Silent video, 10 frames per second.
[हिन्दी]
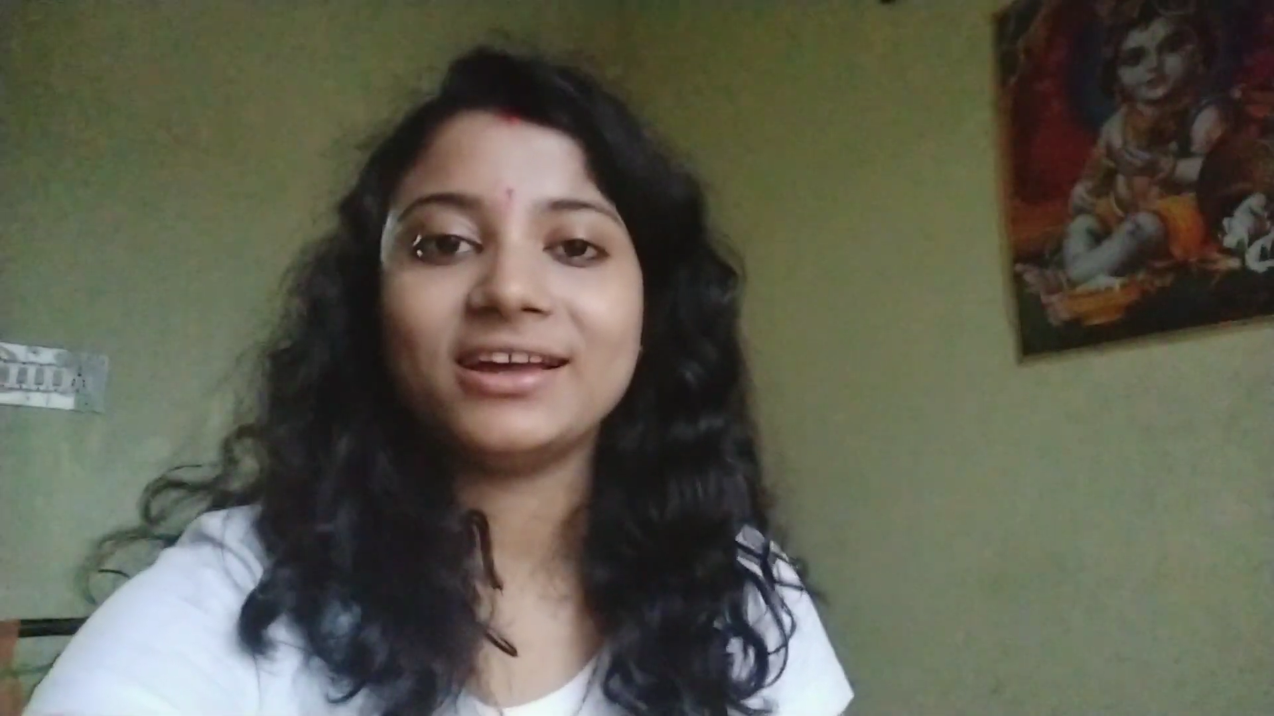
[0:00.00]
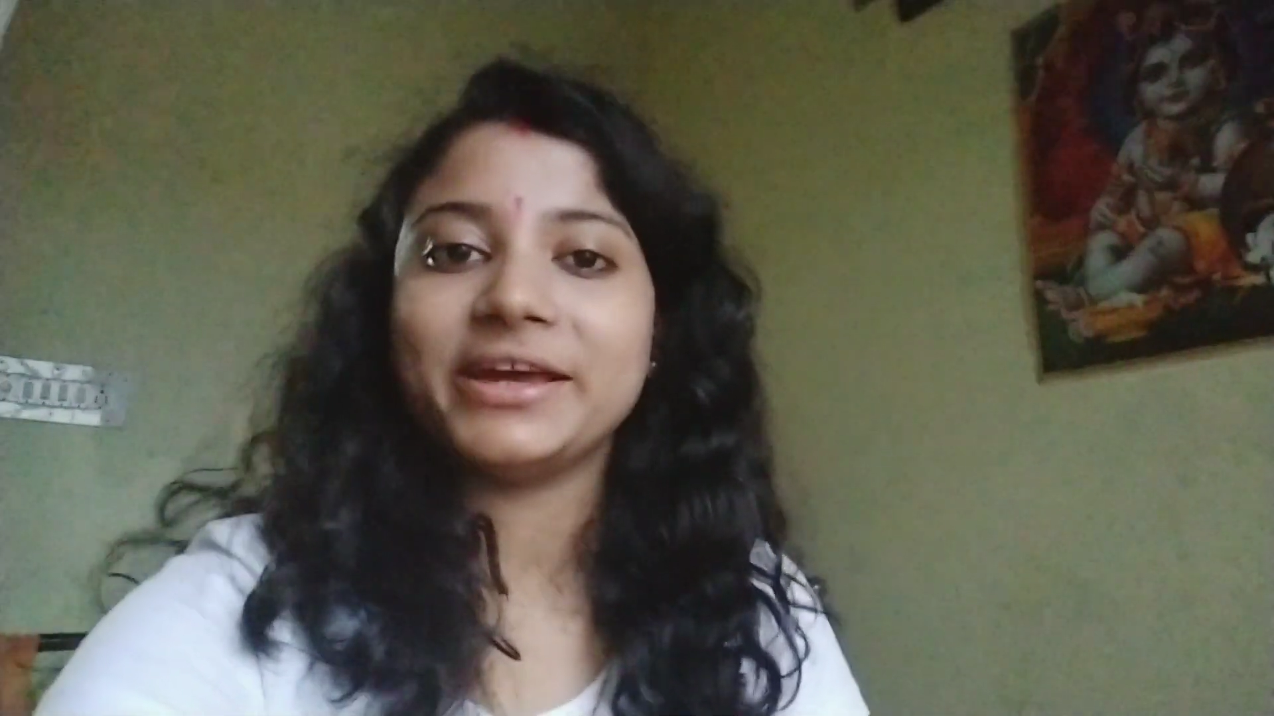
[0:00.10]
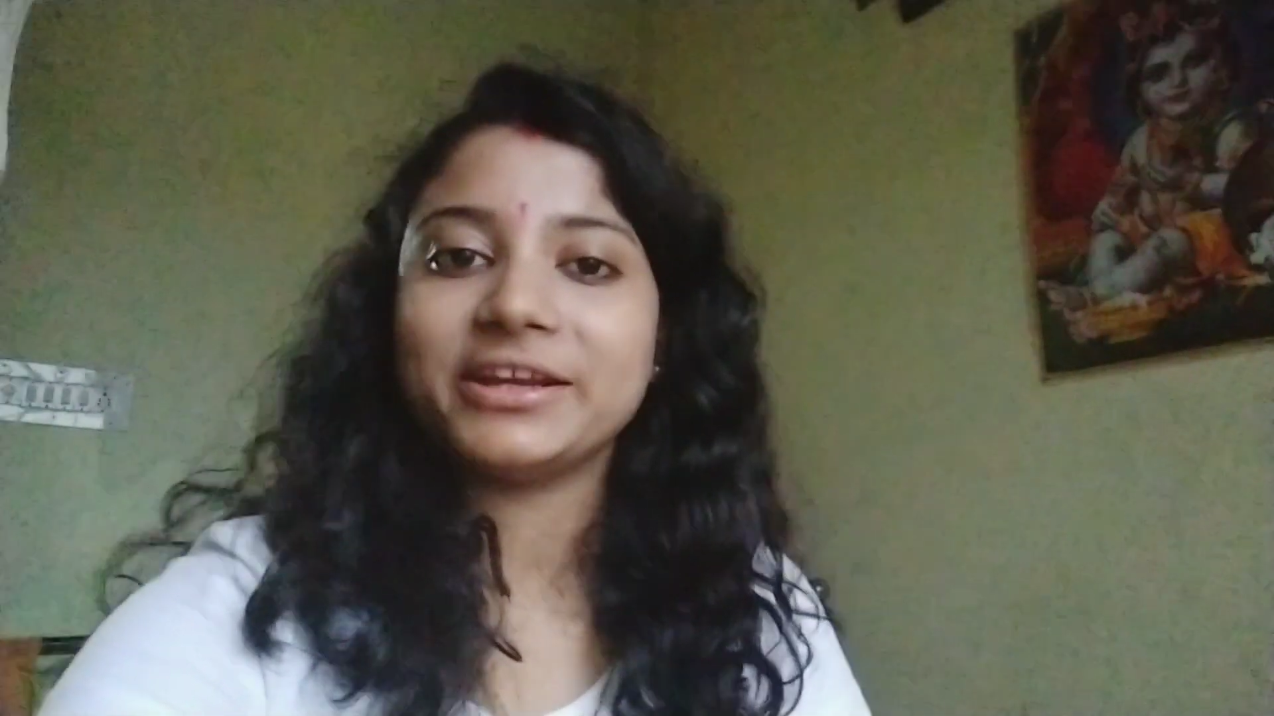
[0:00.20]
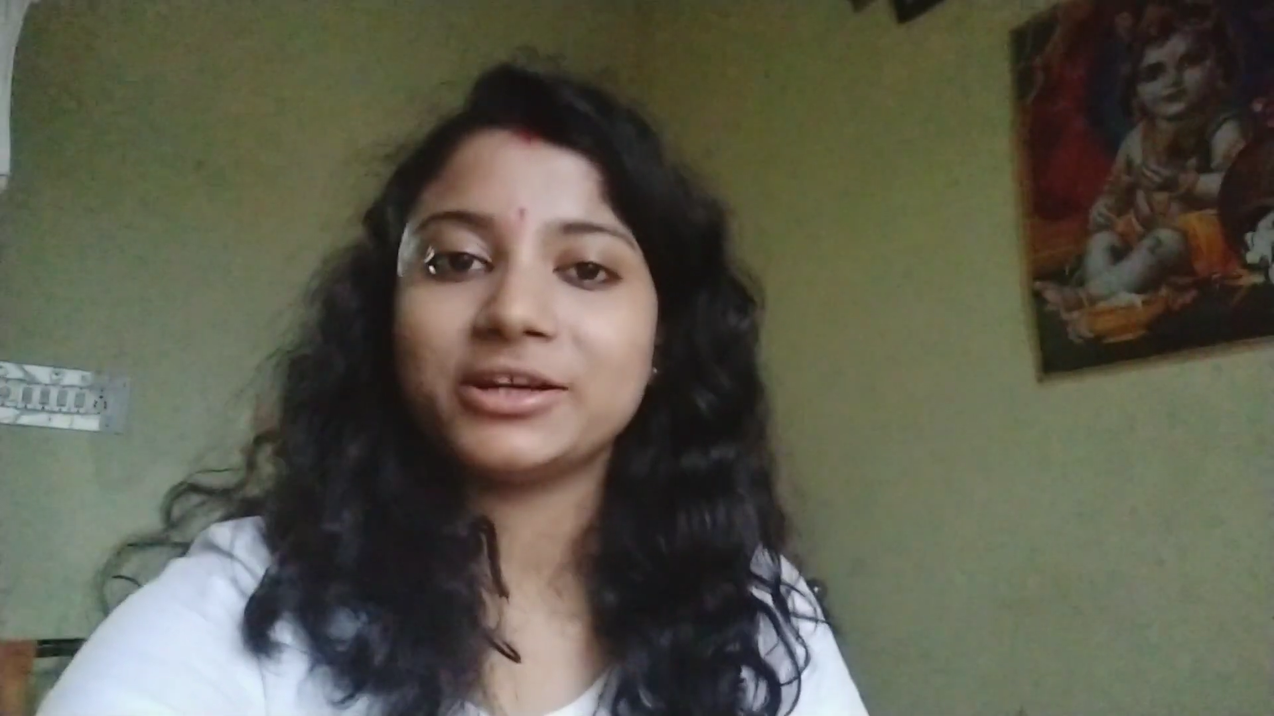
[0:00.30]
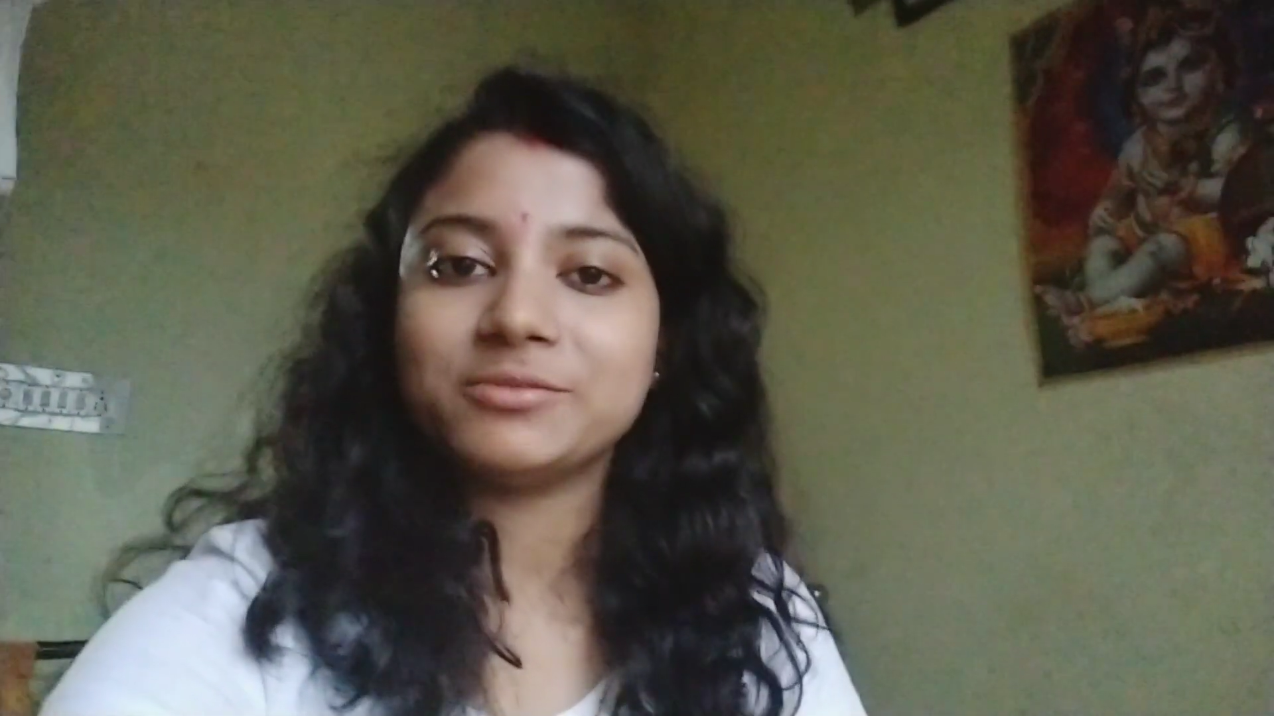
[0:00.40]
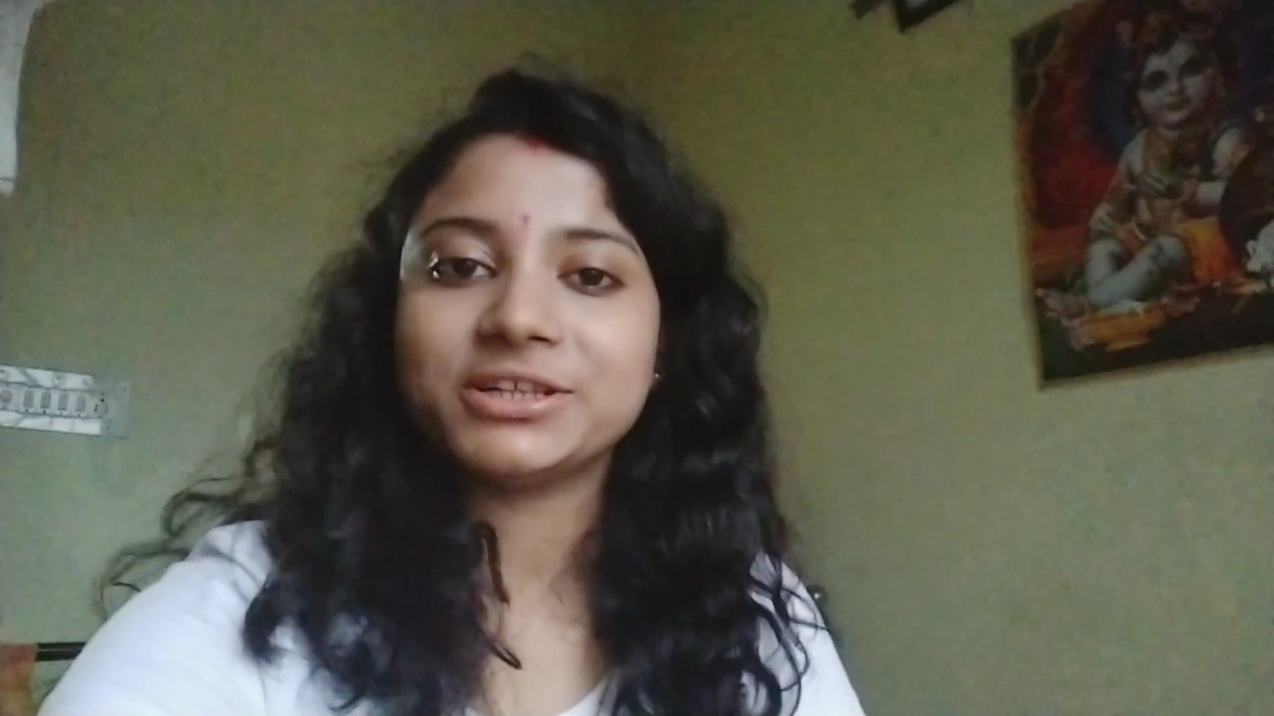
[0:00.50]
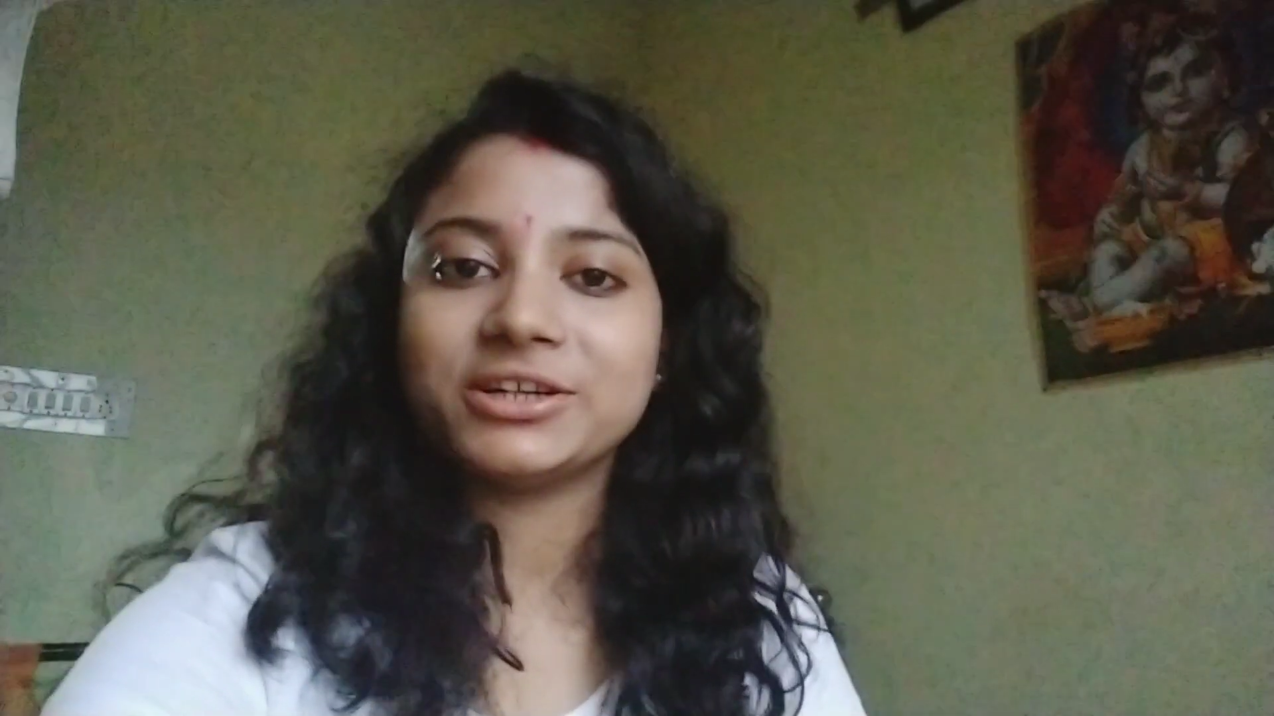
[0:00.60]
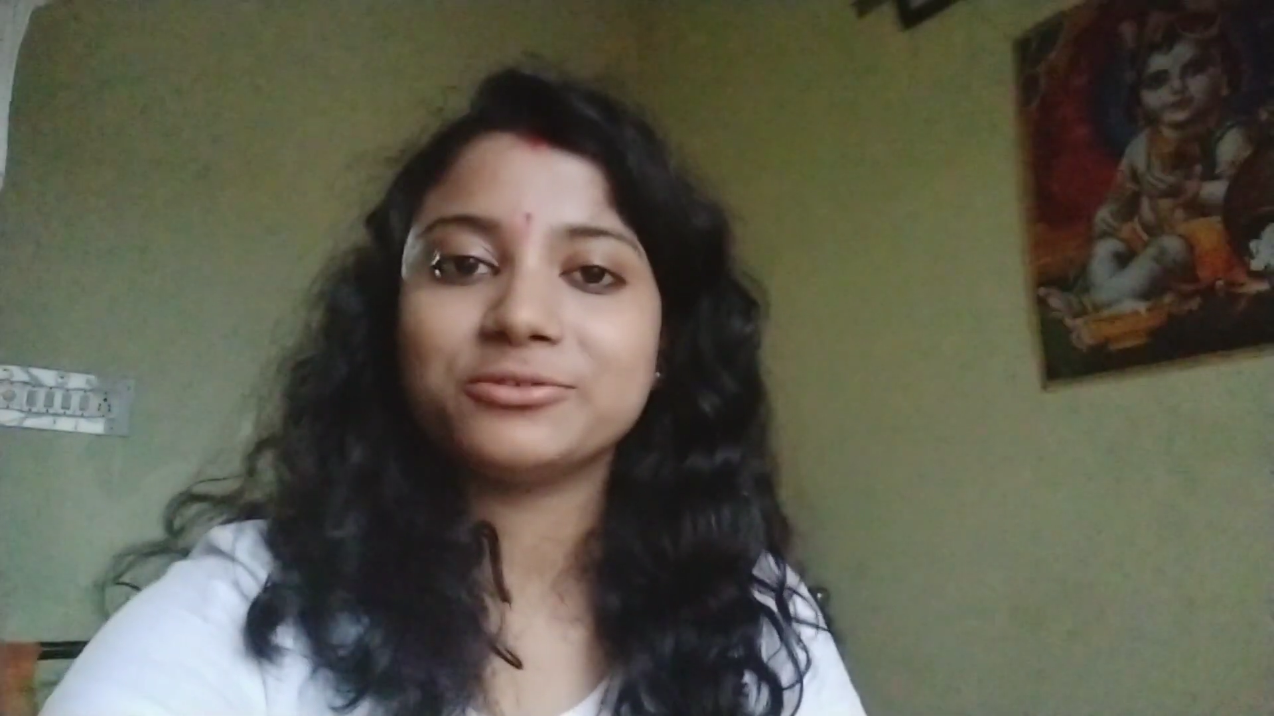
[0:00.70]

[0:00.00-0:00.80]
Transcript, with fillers: मैं रिकमेंड